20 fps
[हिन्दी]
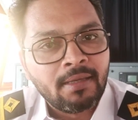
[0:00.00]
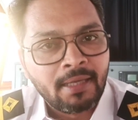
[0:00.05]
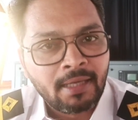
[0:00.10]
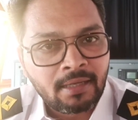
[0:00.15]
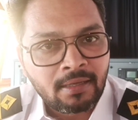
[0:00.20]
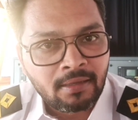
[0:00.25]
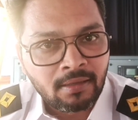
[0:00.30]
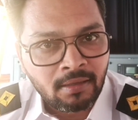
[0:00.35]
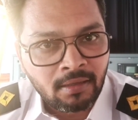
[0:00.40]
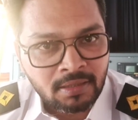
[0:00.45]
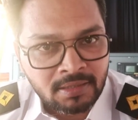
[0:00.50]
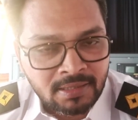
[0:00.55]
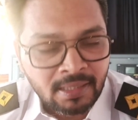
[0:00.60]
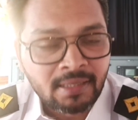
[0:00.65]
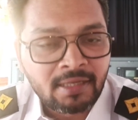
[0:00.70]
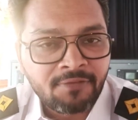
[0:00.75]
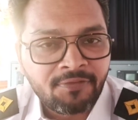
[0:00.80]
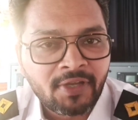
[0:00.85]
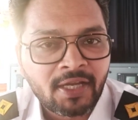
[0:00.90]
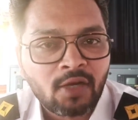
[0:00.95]
एक
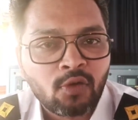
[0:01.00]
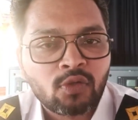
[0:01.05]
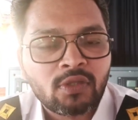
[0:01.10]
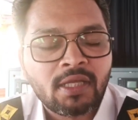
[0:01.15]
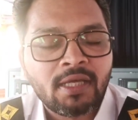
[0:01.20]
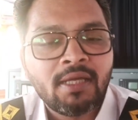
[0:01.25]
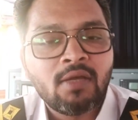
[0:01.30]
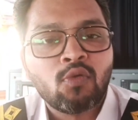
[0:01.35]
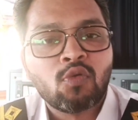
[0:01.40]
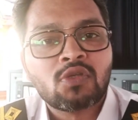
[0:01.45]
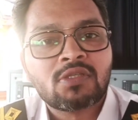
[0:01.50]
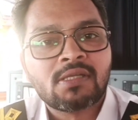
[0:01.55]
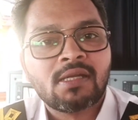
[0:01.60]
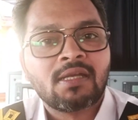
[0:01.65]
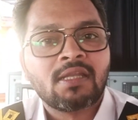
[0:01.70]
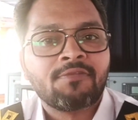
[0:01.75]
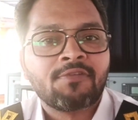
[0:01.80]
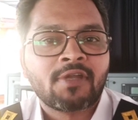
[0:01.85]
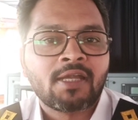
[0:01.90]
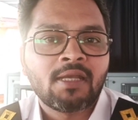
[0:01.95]
सर्टिफिकेट होता है वो
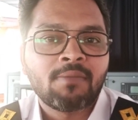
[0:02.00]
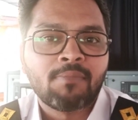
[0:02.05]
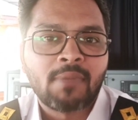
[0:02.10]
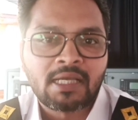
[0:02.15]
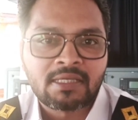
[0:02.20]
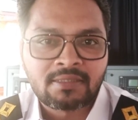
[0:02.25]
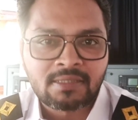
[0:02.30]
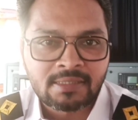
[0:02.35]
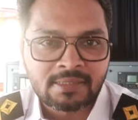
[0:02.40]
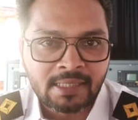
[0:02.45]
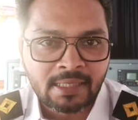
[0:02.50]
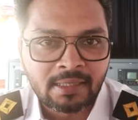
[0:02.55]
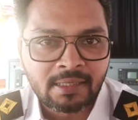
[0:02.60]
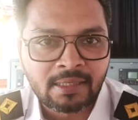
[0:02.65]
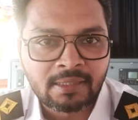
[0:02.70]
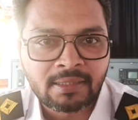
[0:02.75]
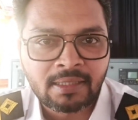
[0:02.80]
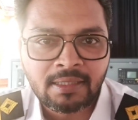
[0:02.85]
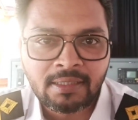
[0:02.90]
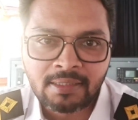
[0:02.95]
सर्टिफिकेट मास्टर साइन
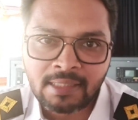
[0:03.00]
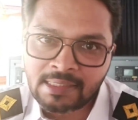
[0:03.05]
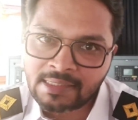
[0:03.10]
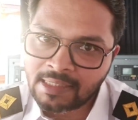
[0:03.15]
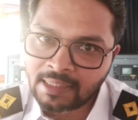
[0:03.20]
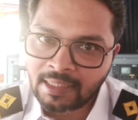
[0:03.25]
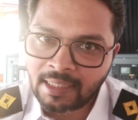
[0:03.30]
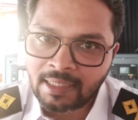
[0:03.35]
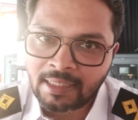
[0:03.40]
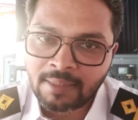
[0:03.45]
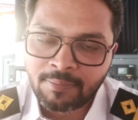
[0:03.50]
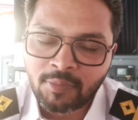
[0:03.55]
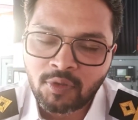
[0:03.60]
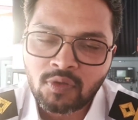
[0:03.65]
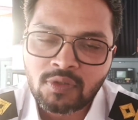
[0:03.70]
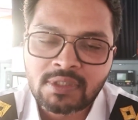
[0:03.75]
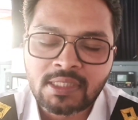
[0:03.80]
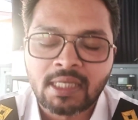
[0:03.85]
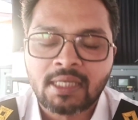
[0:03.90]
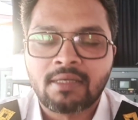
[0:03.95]
करता है या सीनियर
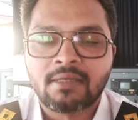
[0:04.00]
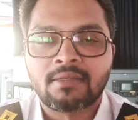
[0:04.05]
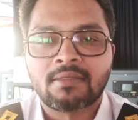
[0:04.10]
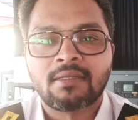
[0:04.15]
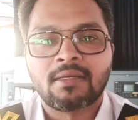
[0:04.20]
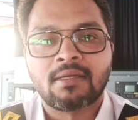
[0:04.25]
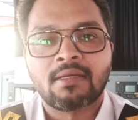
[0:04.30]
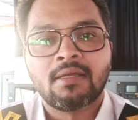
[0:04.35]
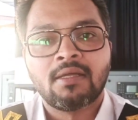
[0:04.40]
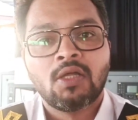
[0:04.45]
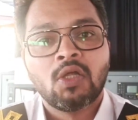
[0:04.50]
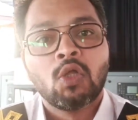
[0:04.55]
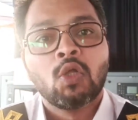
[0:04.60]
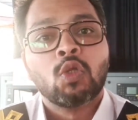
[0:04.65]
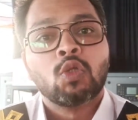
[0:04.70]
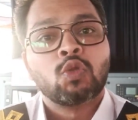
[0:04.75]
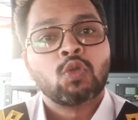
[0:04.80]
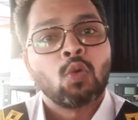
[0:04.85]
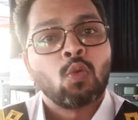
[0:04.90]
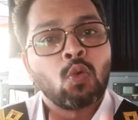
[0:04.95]
डीपीओ साइन करता
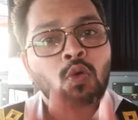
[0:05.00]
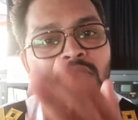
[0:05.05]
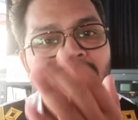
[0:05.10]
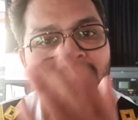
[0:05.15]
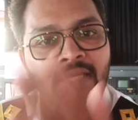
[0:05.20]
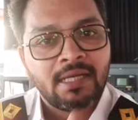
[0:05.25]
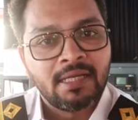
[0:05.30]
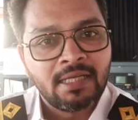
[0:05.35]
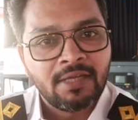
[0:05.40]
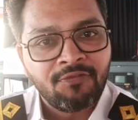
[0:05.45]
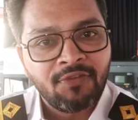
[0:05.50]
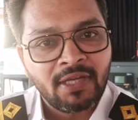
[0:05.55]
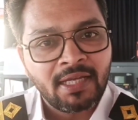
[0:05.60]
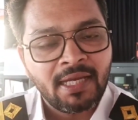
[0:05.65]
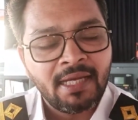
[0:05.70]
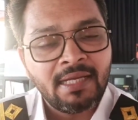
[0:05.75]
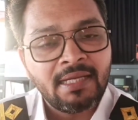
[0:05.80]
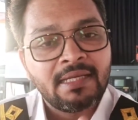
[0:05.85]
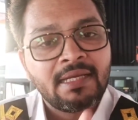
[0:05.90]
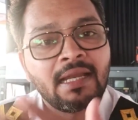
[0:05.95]
है तो वो
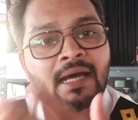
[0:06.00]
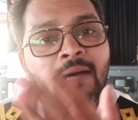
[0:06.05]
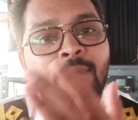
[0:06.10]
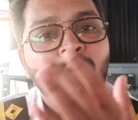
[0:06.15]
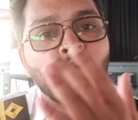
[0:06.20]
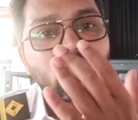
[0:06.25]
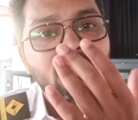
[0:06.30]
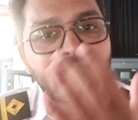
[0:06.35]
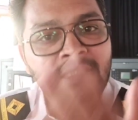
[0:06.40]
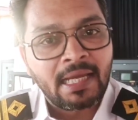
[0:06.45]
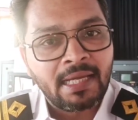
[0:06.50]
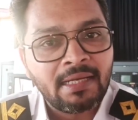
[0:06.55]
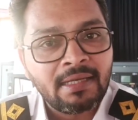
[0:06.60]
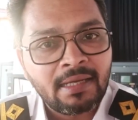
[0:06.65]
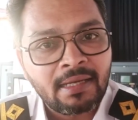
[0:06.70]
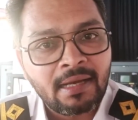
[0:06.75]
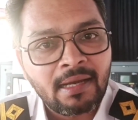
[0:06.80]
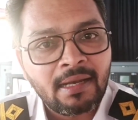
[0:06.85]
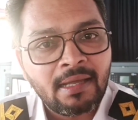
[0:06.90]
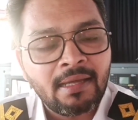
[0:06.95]
सर्टिफिकेट आपको साइन
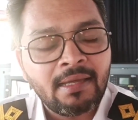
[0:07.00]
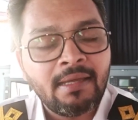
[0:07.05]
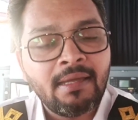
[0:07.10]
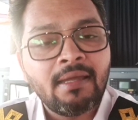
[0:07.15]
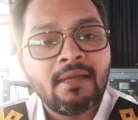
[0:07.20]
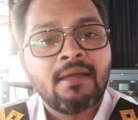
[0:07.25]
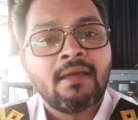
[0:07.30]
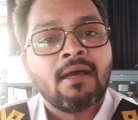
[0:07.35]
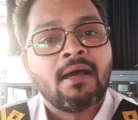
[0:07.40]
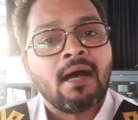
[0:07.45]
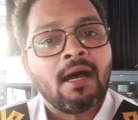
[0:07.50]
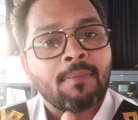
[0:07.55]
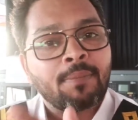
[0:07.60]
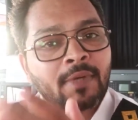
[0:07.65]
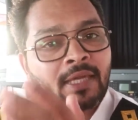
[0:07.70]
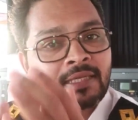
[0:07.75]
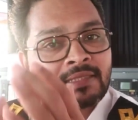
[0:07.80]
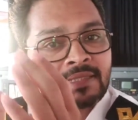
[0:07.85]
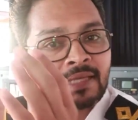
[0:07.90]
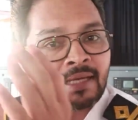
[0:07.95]
कराना है
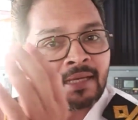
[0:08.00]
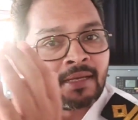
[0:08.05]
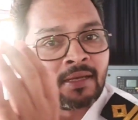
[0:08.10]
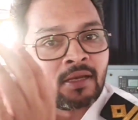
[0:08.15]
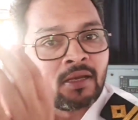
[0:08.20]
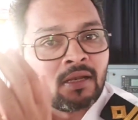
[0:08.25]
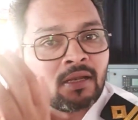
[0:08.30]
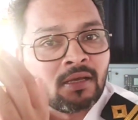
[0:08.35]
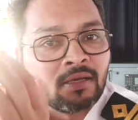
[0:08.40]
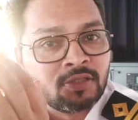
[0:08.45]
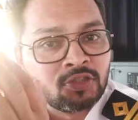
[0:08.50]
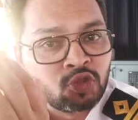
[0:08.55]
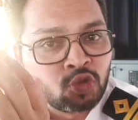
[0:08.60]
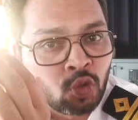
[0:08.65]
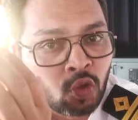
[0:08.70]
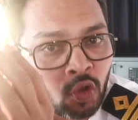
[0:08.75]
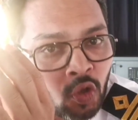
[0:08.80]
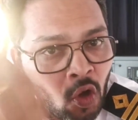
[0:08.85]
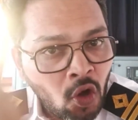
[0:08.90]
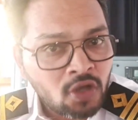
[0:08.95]
आपके सारे
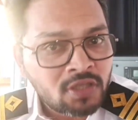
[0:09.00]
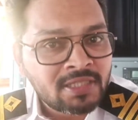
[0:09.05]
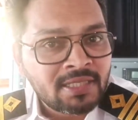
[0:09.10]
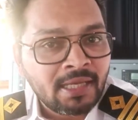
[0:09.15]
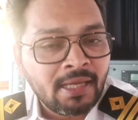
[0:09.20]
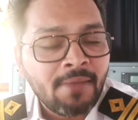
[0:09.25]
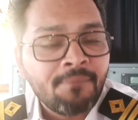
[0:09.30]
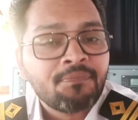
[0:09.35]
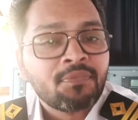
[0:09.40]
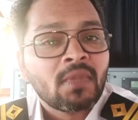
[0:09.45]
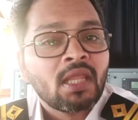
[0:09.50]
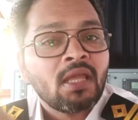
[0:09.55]
जो लॉक्स है